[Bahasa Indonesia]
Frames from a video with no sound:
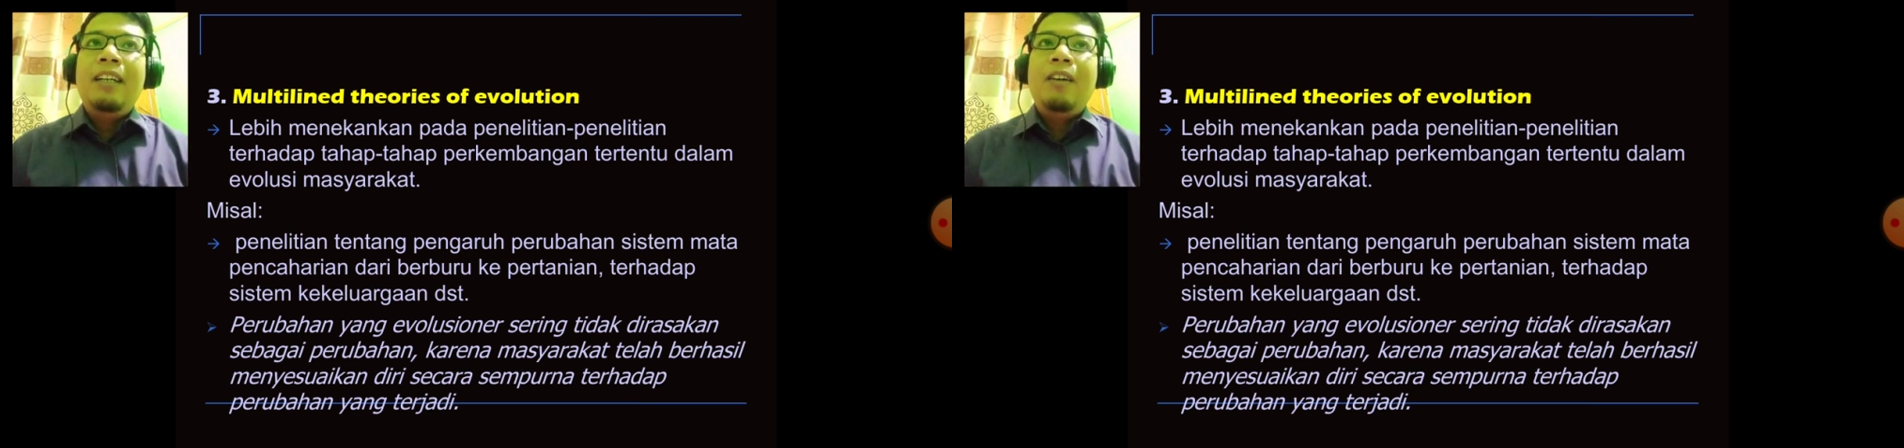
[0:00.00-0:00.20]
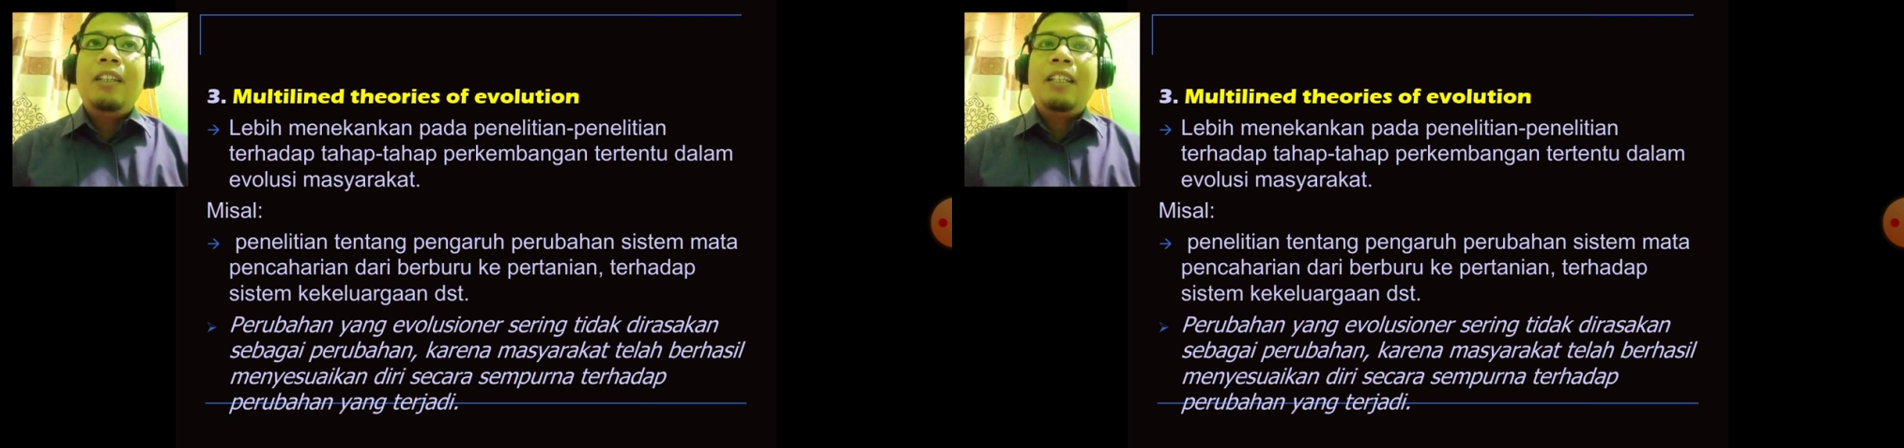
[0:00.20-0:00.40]

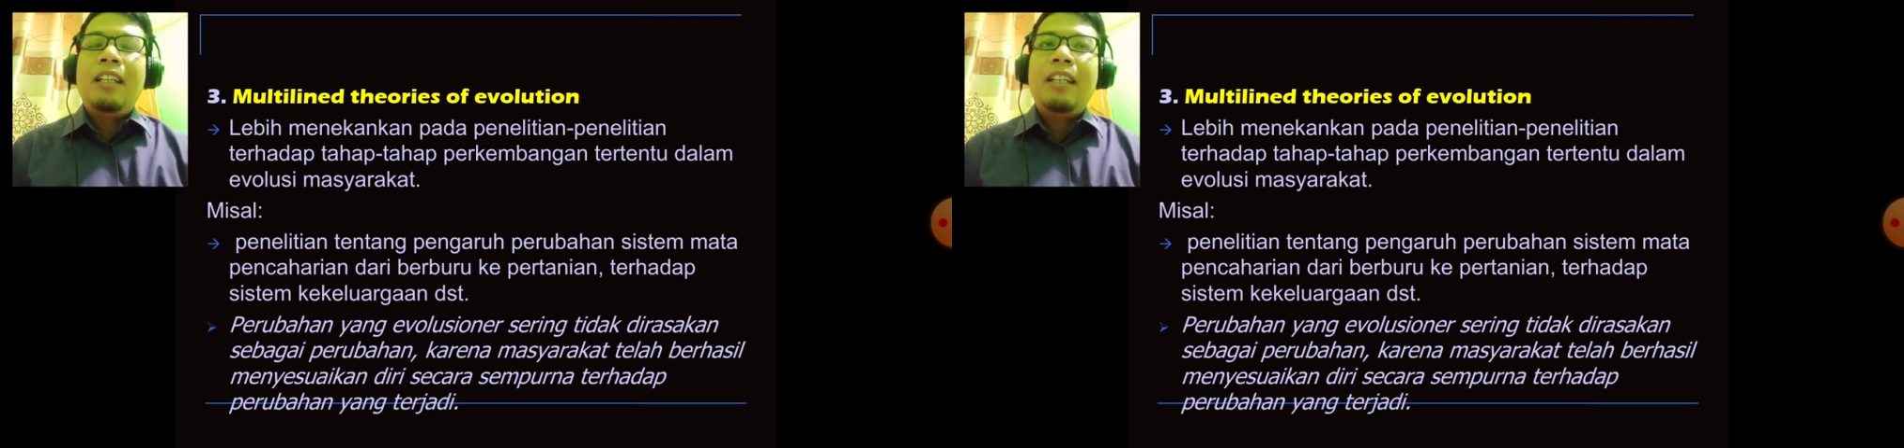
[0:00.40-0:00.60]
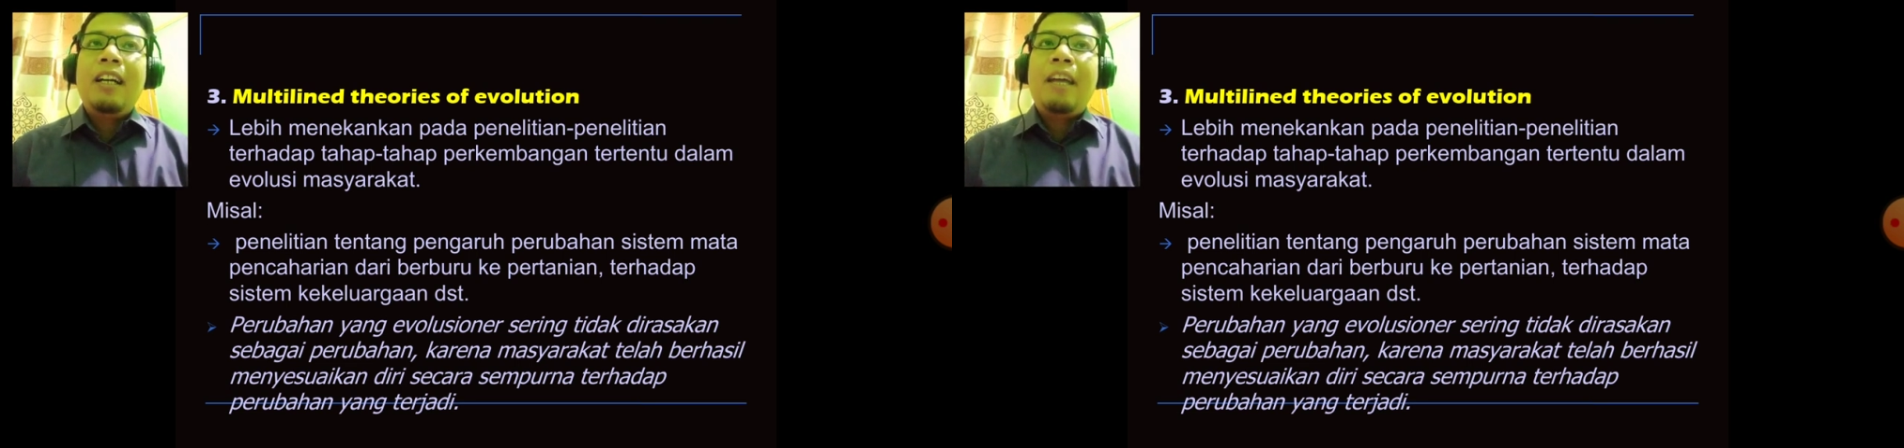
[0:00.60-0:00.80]
oh
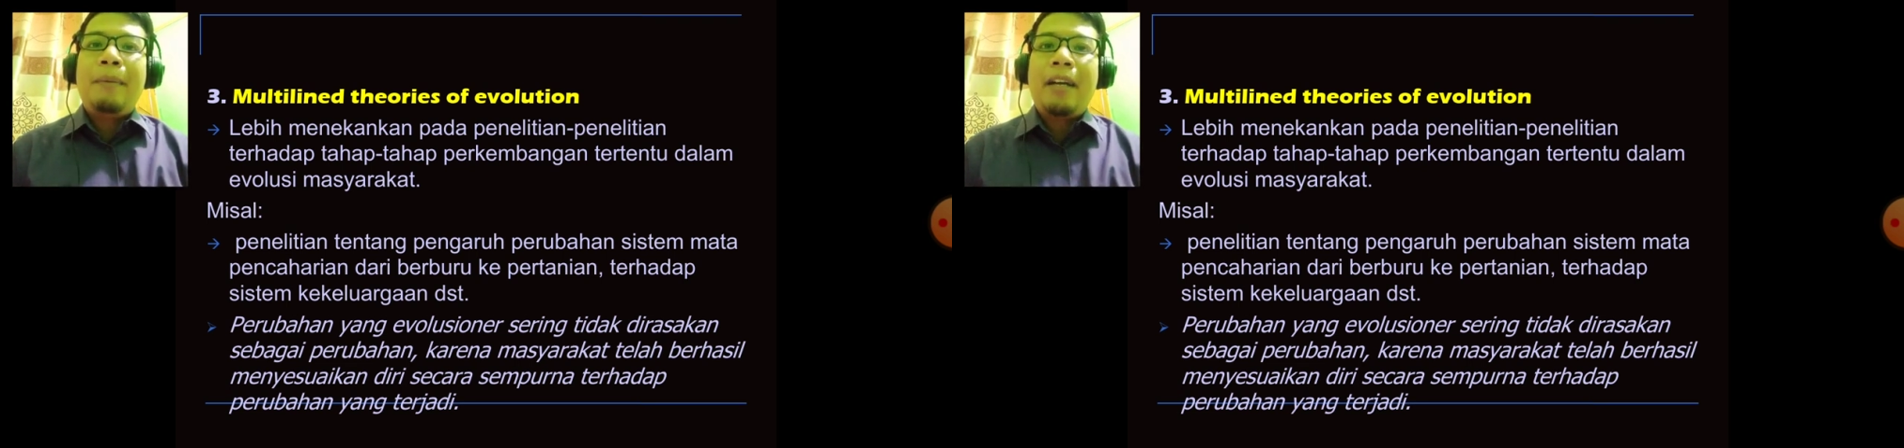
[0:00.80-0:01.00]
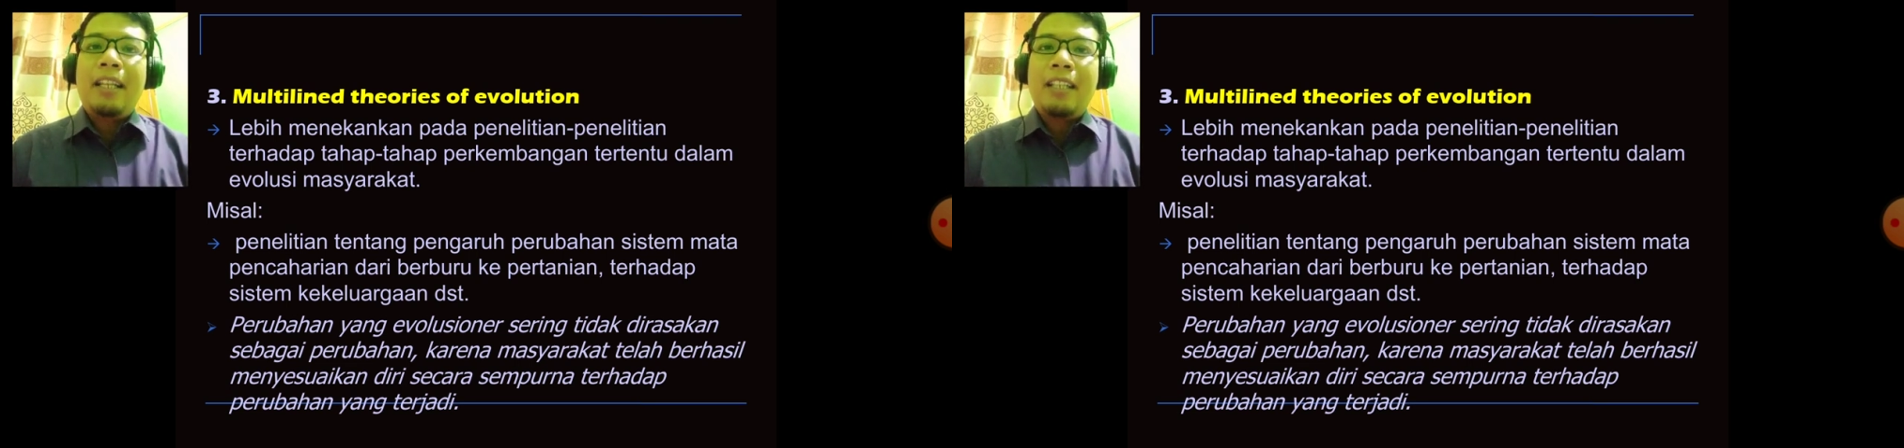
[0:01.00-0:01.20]
ternyata gaya
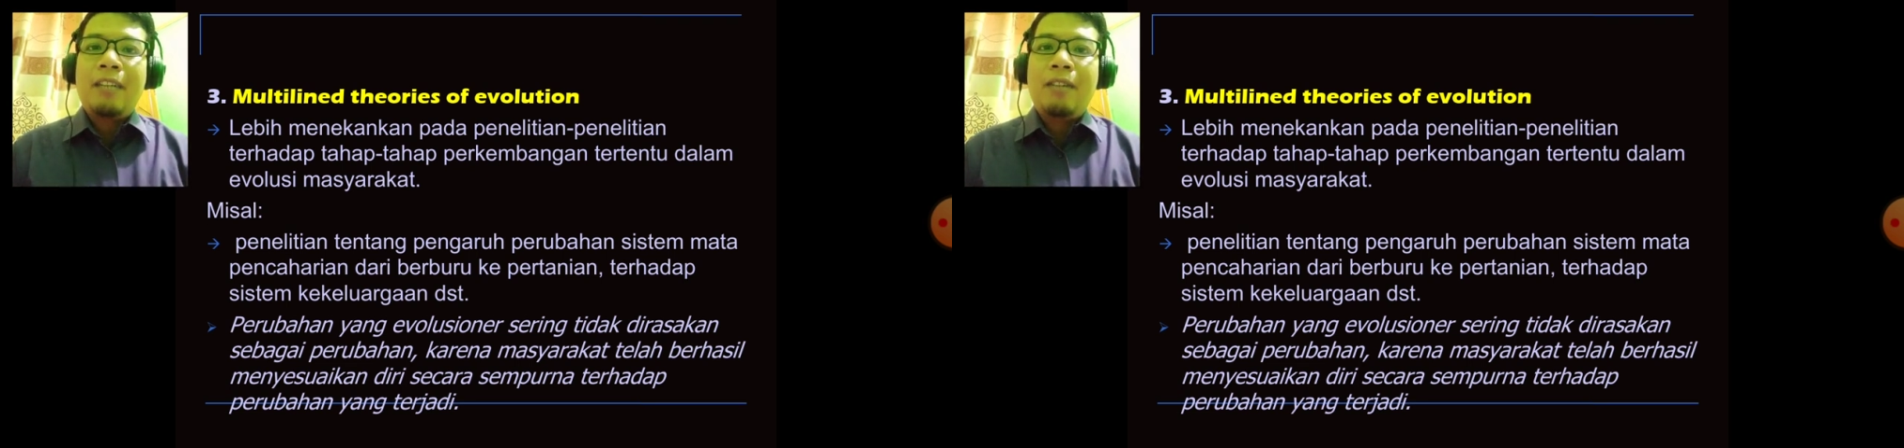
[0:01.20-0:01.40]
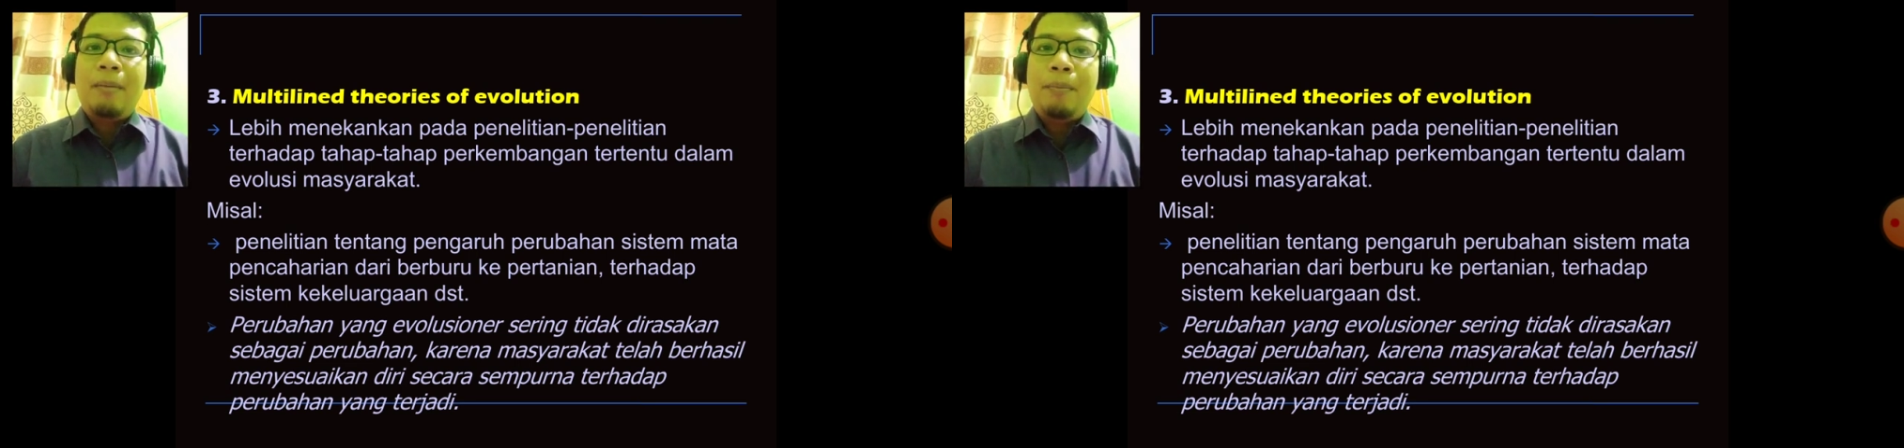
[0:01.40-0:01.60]
berpakaian
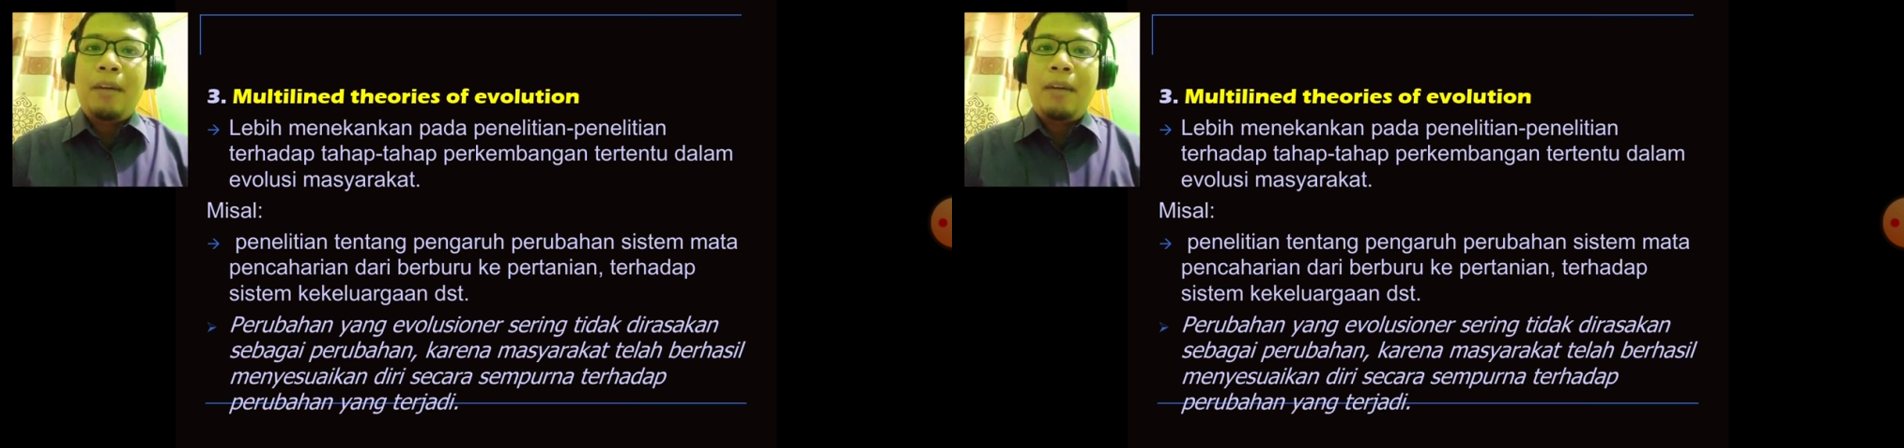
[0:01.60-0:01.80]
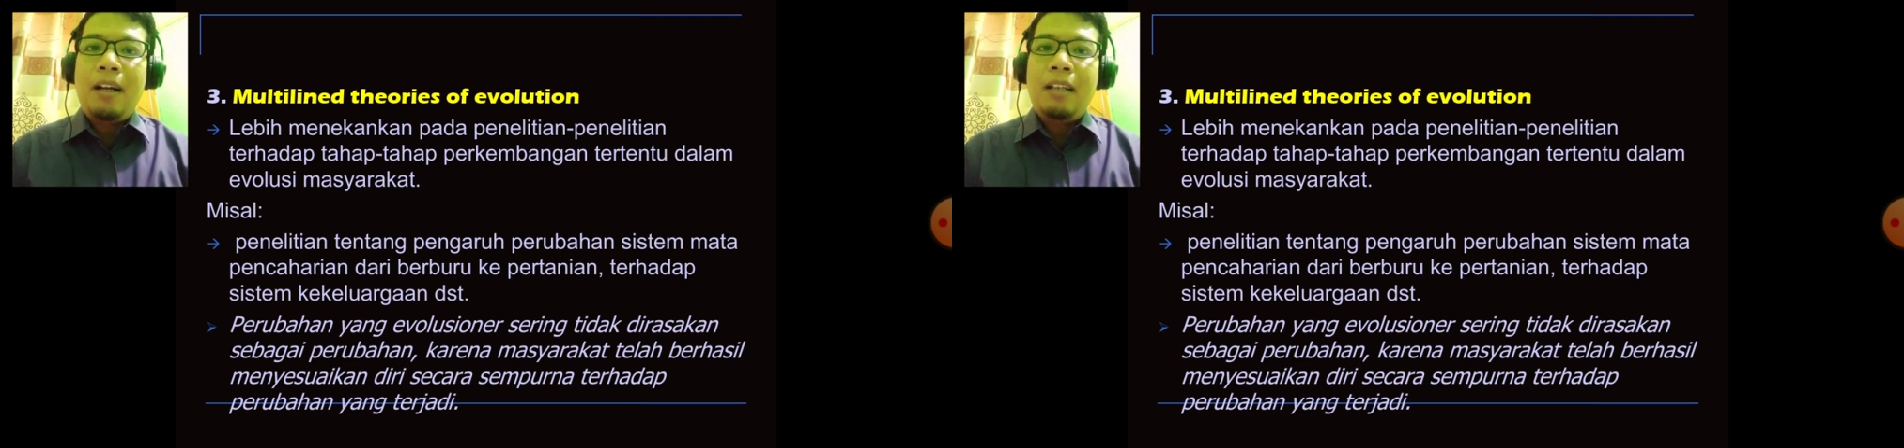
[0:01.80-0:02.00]
sekarang sudah
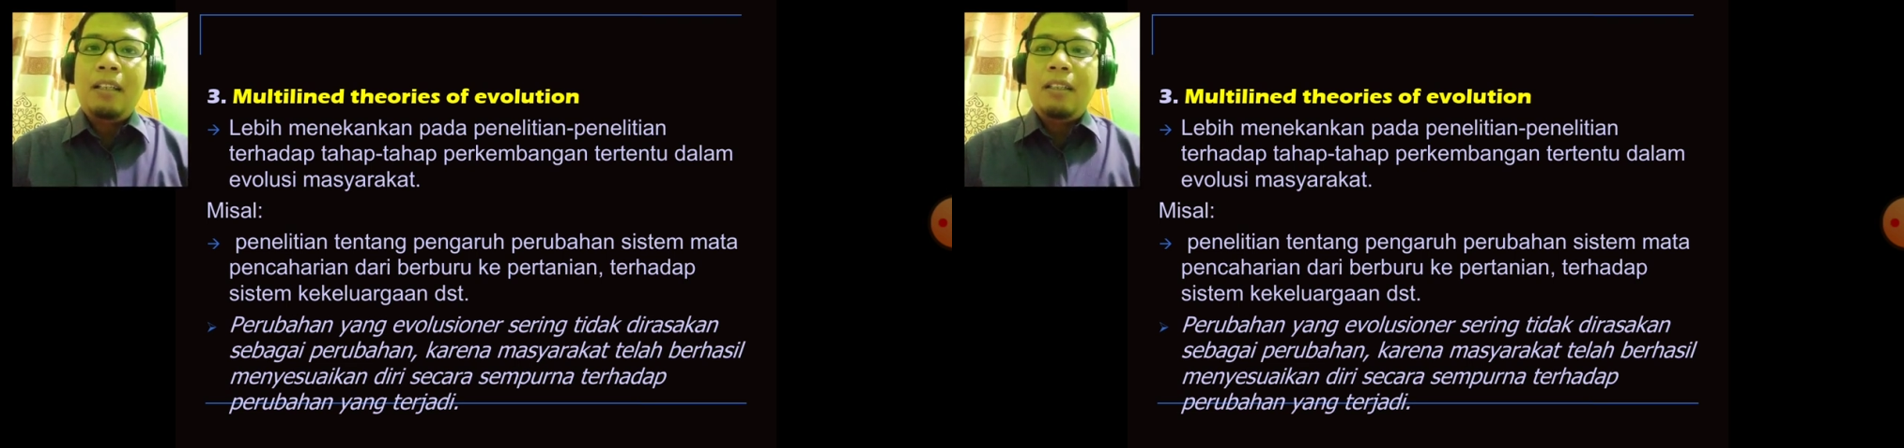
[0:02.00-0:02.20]
berubah